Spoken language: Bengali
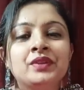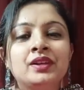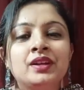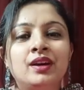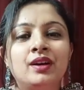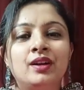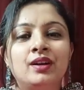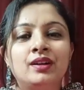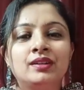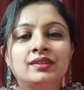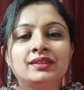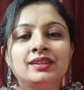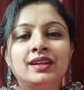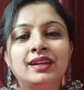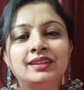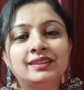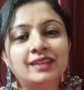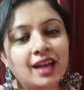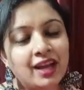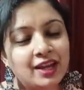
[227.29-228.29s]
অর্থাৎ
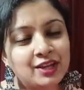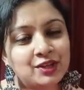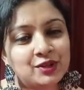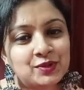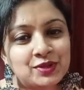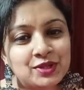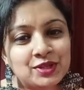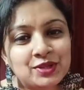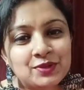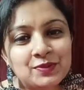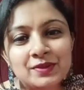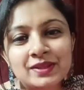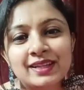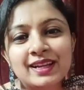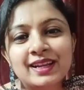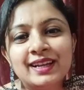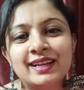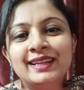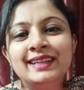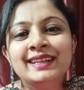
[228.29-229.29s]
হাই সুচিস্মিতা
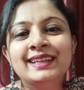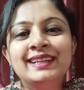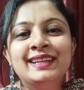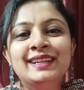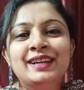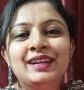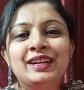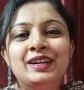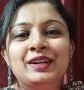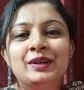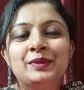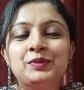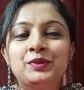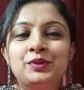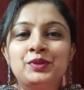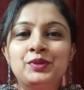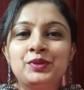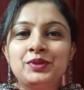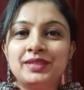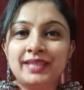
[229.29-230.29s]

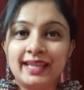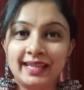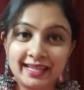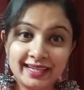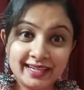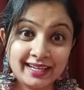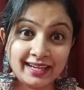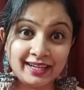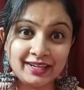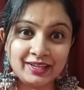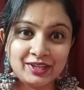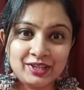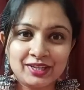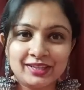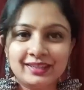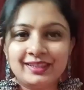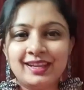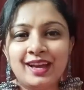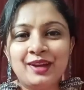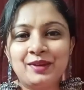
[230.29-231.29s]
প্রচুর সেলের কালেকশন
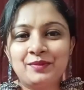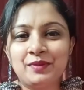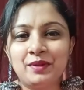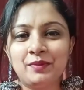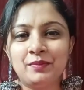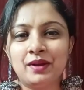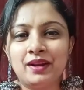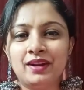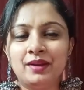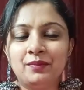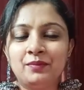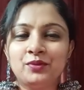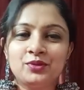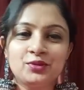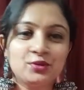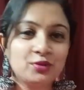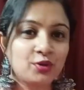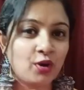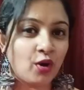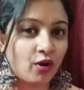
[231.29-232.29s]
থাকবে মানে প্রচুর
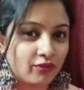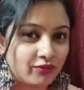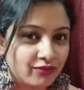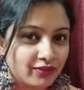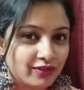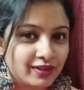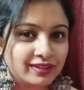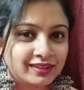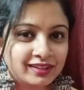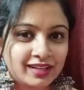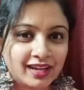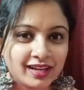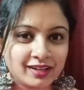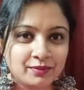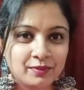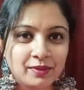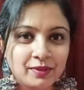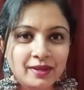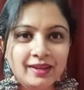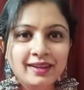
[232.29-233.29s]
অফার থাকবে
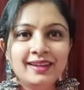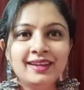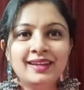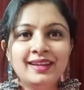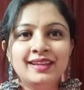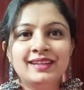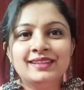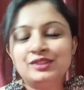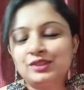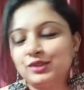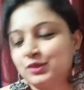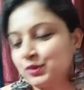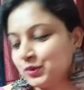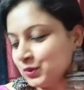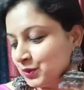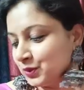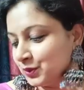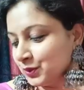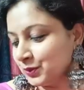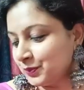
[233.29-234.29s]
সো
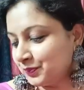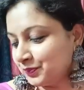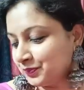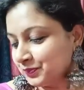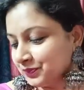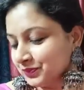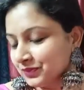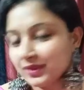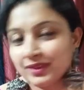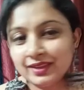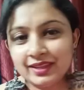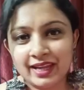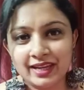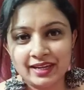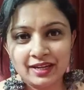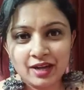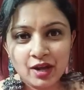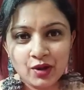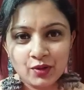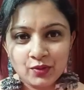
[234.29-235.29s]
দেরি
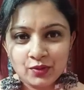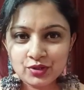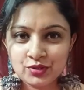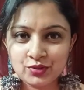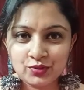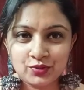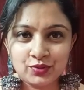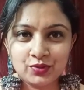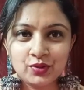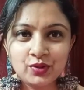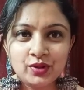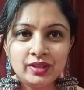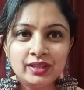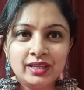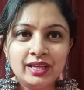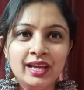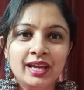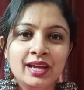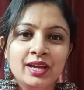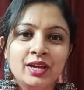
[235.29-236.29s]
না করে শুরু করে দিই
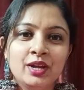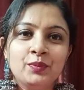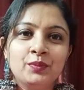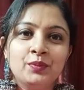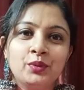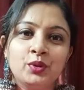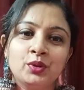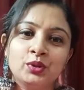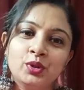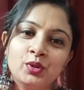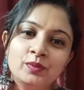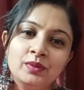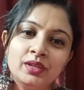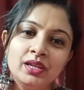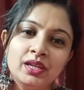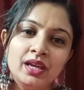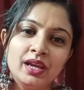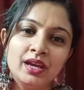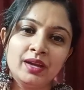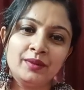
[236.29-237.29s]
প্রথম দিকে
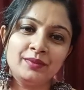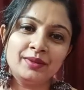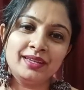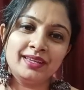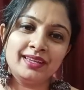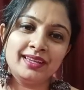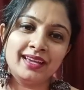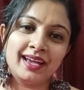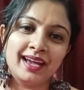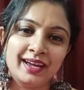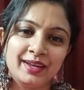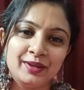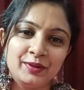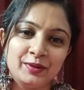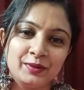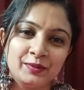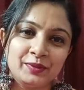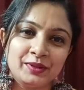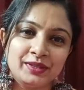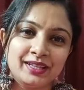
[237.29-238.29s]
আমি হাই
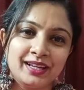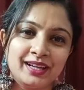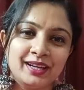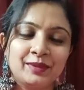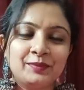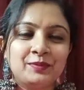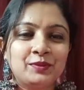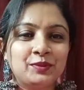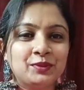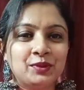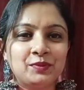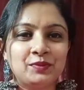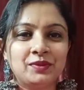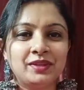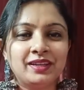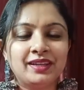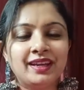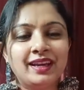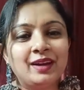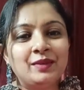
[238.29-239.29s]
অর্পিতা প্রথম
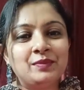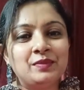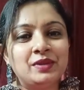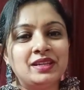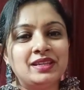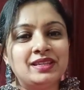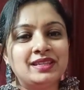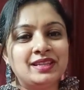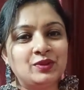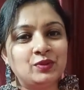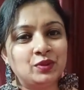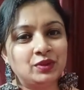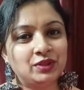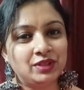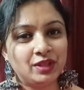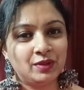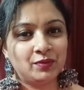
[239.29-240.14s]
দিকে আমি যেগুলো দেব